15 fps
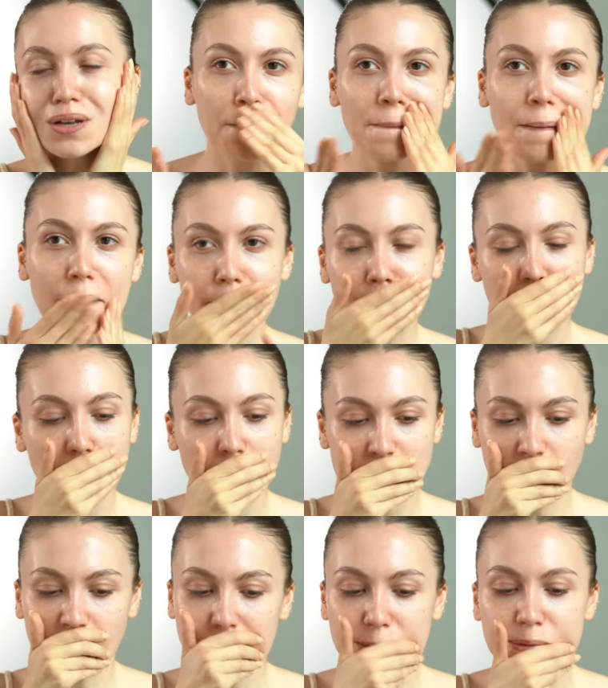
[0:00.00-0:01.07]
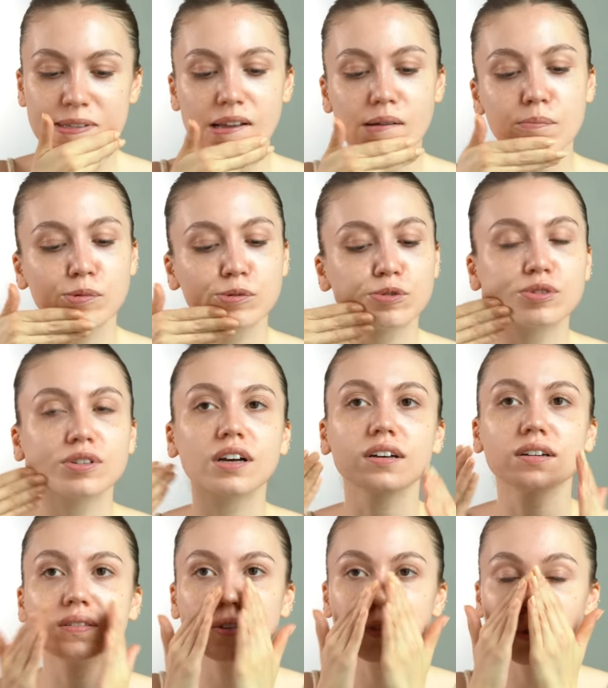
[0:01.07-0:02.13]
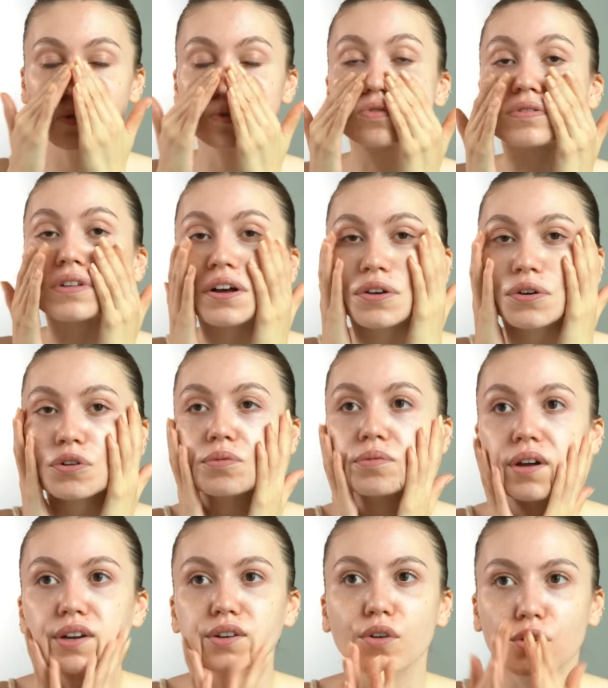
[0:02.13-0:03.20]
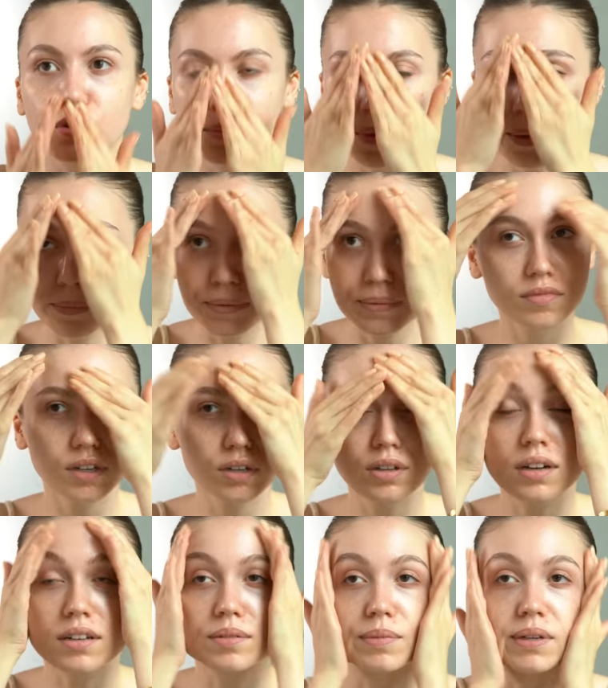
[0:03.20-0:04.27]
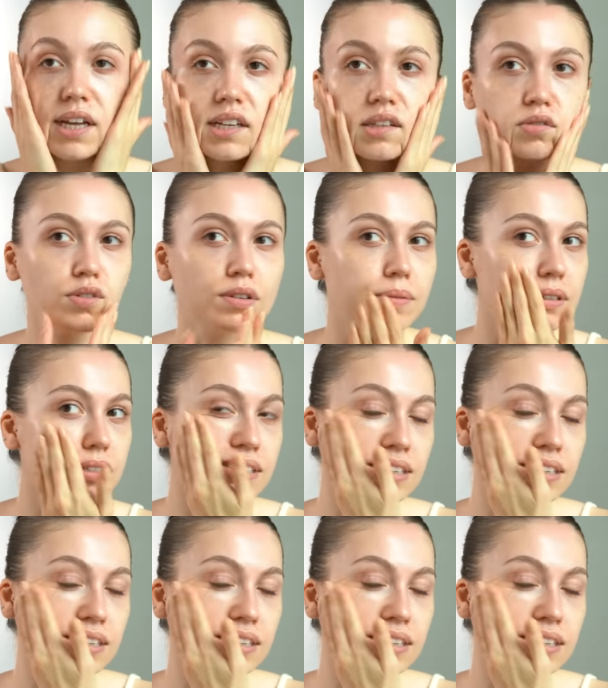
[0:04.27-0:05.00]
Ama özellikle mesela bu ürün hakkında çok güzel yorumlar gördüm hep. Yani aklıma geldi söylemek